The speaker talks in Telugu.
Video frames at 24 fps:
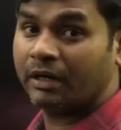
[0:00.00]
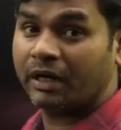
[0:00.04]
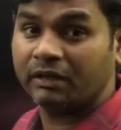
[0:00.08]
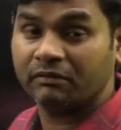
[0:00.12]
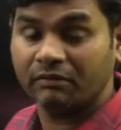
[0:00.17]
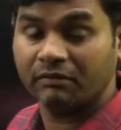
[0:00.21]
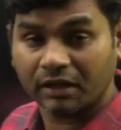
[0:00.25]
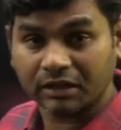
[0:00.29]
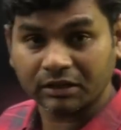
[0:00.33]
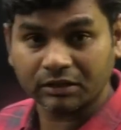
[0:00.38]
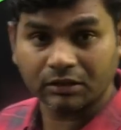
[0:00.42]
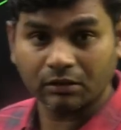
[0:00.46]
మారి
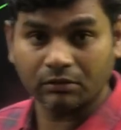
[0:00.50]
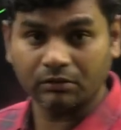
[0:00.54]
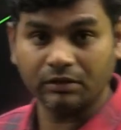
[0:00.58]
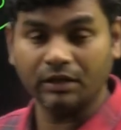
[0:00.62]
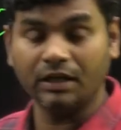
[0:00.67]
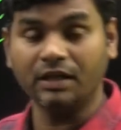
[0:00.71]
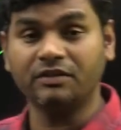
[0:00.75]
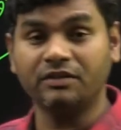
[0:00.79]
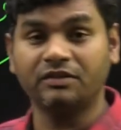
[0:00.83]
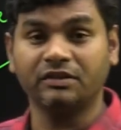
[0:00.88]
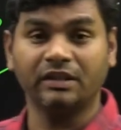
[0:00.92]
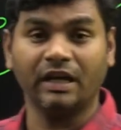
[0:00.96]
వార్తలు
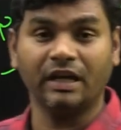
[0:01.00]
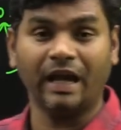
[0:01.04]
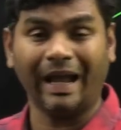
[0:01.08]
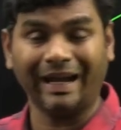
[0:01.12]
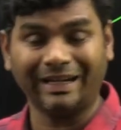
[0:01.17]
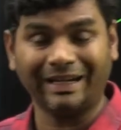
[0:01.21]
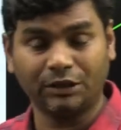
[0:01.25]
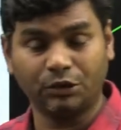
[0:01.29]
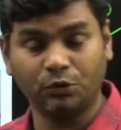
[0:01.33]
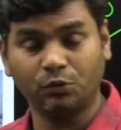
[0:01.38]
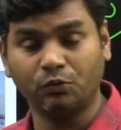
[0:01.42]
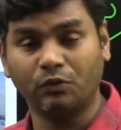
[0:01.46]
నిలిచింది
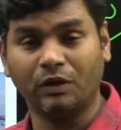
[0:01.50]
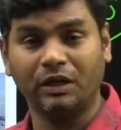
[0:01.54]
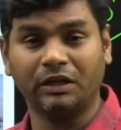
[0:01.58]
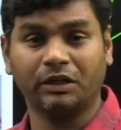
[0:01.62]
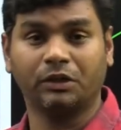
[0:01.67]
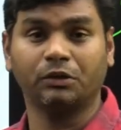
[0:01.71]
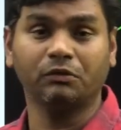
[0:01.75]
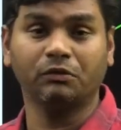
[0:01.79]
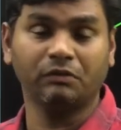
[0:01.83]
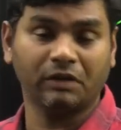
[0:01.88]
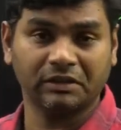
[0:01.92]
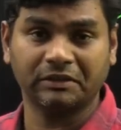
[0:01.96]
యాక్టివ్
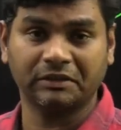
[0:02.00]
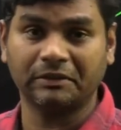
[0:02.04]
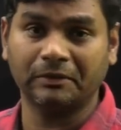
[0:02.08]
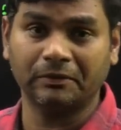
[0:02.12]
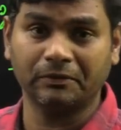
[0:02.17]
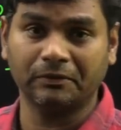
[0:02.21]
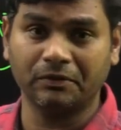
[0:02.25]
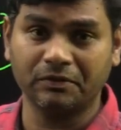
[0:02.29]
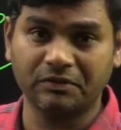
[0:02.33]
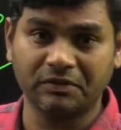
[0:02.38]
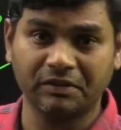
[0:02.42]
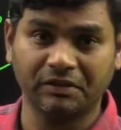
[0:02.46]
వాల్కెనో
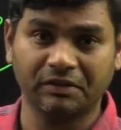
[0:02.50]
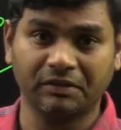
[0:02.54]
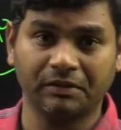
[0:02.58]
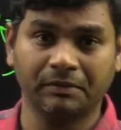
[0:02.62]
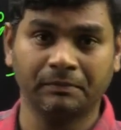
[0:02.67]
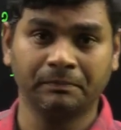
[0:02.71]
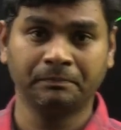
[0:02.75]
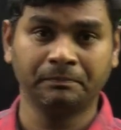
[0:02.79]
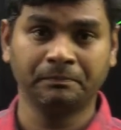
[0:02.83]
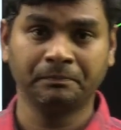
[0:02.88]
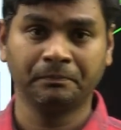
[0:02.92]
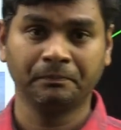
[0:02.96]
వార్తల్లోకి వచ్చింది
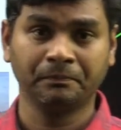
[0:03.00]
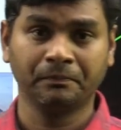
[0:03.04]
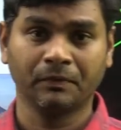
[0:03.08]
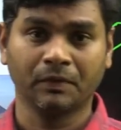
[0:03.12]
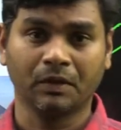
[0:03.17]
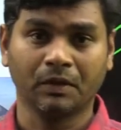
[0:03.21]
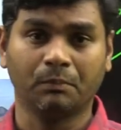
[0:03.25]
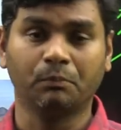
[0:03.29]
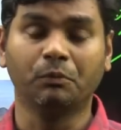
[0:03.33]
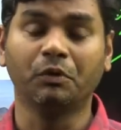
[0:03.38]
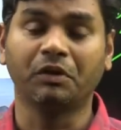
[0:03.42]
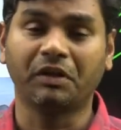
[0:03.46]

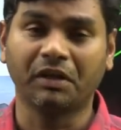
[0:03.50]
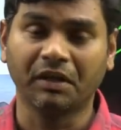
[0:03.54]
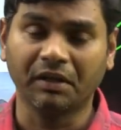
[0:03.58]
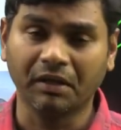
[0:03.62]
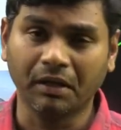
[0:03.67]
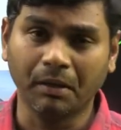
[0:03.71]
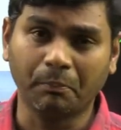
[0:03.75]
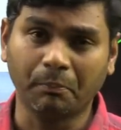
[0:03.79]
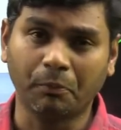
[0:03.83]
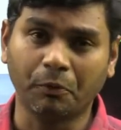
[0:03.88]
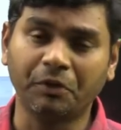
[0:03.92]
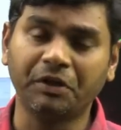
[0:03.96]

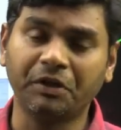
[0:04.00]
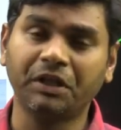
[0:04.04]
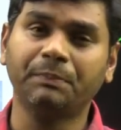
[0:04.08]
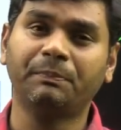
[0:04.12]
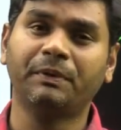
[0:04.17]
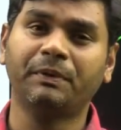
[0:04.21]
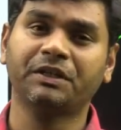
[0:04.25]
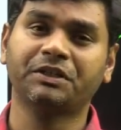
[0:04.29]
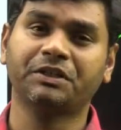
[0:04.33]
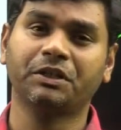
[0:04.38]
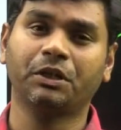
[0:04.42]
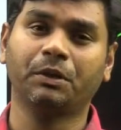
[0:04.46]
ముఖ్యంగా పోటీ
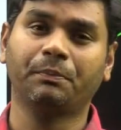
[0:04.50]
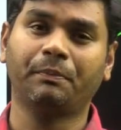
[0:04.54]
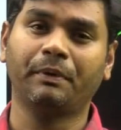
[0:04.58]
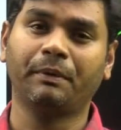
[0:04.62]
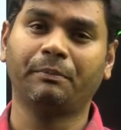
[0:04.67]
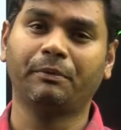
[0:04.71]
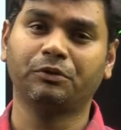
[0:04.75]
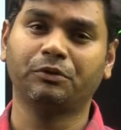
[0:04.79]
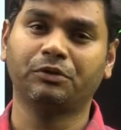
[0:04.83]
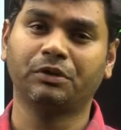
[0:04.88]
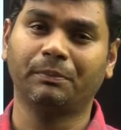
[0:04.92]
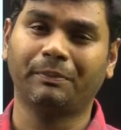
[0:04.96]
పరీక్షలకు
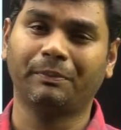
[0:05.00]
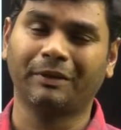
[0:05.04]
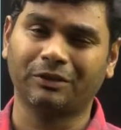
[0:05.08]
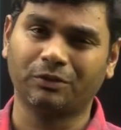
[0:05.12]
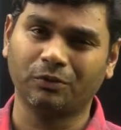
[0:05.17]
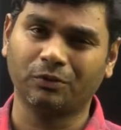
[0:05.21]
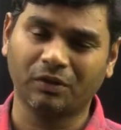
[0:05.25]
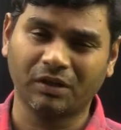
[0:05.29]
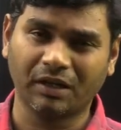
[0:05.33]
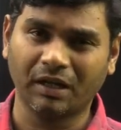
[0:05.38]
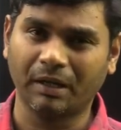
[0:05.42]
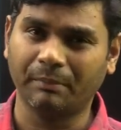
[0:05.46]
ప్రిపడుతున్న
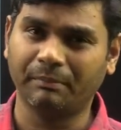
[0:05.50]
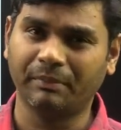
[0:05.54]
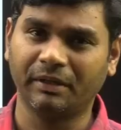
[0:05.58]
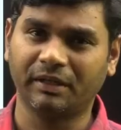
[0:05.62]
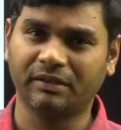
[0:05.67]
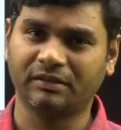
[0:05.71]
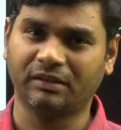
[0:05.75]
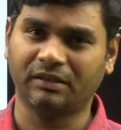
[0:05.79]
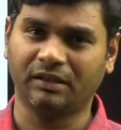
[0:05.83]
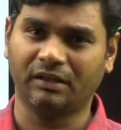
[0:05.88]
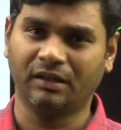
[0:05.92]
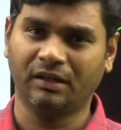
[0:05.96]
ప్రతి ఒక్క
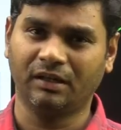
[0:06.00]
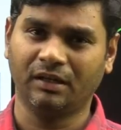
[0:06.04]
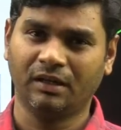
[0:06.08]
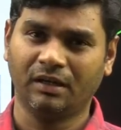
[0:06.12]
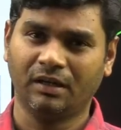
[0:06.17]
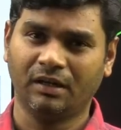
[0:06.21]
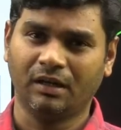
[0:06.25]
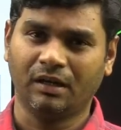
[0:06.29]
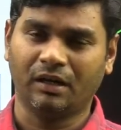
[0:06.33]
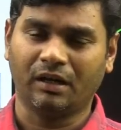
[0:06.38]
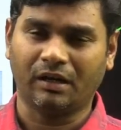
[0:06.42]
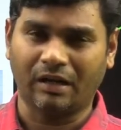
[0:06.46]
అభ్యర్థి
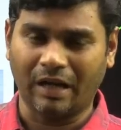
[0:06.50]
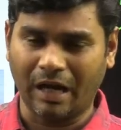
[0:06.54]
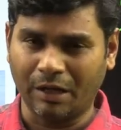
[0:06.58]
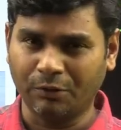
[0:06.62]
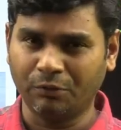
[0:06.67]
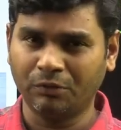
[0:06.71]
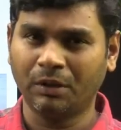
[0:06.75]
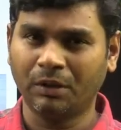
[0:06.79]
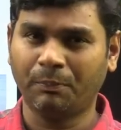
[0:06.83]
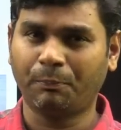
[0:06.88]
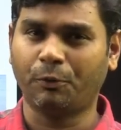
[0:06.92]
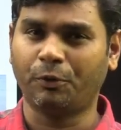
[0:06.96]

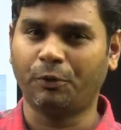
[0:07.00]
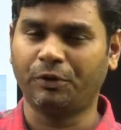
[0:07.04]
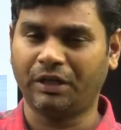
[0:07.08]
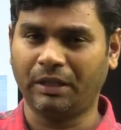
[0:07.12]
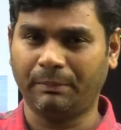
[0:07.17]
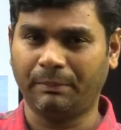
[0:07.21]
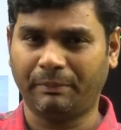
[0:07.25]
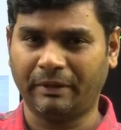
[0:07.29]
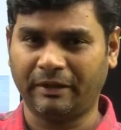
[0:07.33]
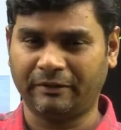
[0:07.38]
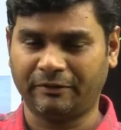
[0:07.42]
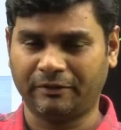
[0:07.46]
రానున్న పోటీ
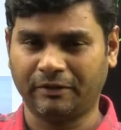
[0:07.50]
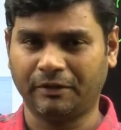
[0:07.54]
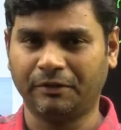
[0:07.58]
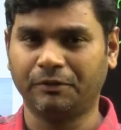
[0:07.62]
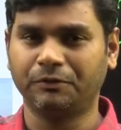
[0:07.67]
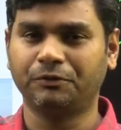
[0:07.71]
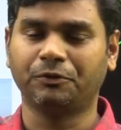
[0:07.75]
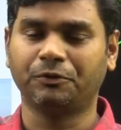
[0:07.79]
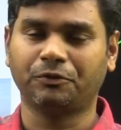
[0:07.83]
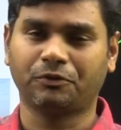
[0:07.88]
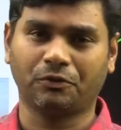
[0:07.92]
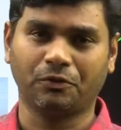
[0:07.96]
పరీక్షలను
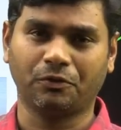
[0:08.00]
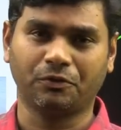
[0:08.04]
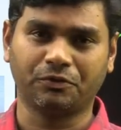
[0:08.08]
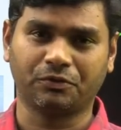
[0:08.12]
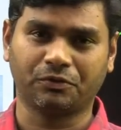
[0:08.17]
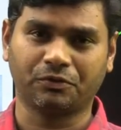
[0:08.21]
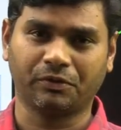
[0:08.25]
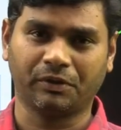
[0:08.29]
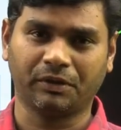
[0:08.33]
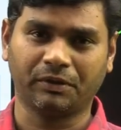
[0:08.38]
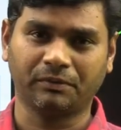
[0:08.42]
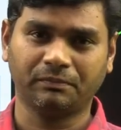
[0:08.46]
దృష్టిలో
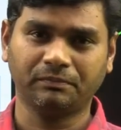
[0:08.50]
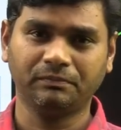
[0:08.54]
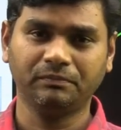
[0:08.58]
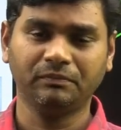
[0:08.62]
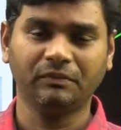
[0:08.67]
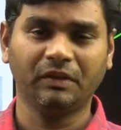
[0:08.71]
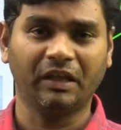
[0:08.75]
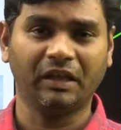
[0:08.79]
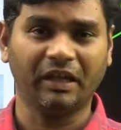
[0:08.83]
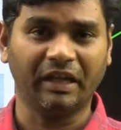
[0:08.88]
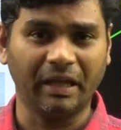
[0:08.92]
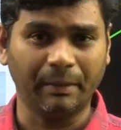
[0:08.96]
ఉంచుకుని
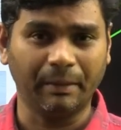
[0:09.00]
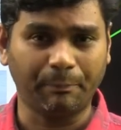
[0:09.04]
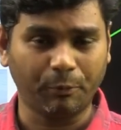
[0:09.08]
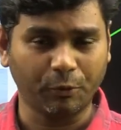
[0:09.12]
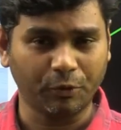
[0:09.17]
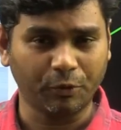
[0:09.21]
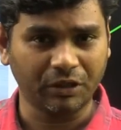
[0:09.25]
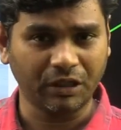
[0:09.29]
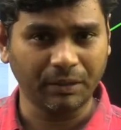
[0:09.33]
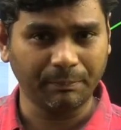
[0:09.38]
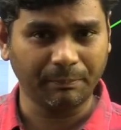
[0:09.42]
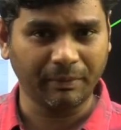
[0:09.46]
ఏ
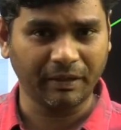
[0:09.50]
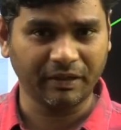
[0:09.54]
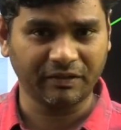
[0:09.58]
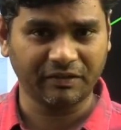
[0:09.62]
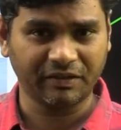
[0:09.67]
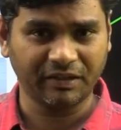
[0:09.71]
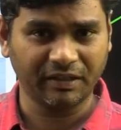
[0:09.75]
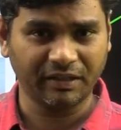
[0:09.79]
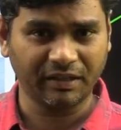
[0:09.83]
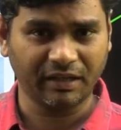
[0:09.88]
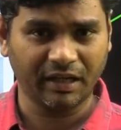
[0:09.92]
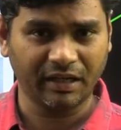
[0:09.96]
పోటీ
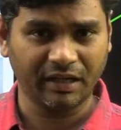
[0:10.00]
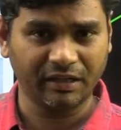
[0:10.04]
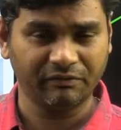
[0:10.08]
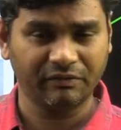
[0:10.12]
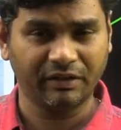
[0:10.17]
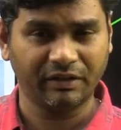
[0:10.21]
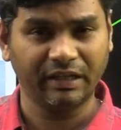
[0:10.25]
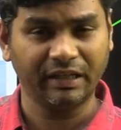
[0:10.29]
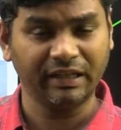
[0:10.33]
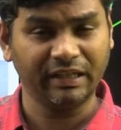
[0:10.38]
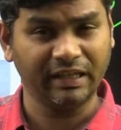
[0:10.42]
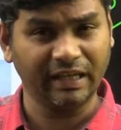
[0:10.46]
పరీక్షన
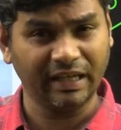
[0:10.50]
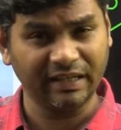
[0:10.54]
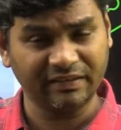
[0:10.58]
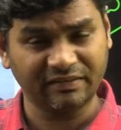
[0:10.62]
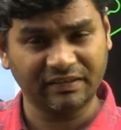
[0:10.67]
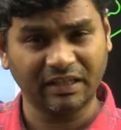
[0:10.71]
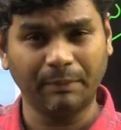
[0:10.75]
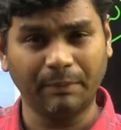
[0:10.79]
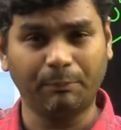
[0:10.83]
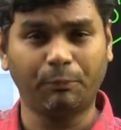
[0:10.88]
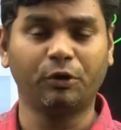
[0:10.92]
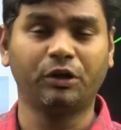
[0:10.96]
కానివ్వండి ఏ
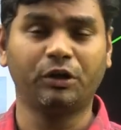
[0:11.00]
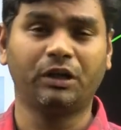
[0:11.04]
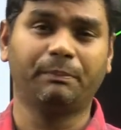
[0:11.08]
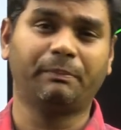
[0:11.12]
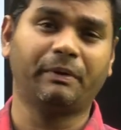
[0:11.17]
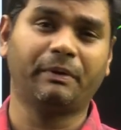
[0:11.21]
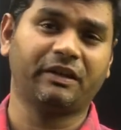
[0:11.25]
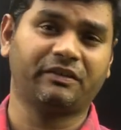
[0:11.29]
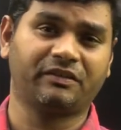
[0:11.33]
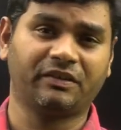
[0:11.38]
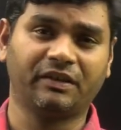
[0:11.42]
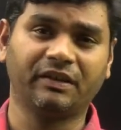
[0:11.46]
స్థాయి పోటీ
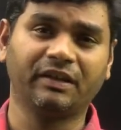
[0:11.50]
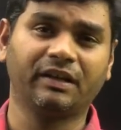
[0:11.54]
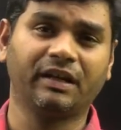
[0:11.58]
పరీక్షన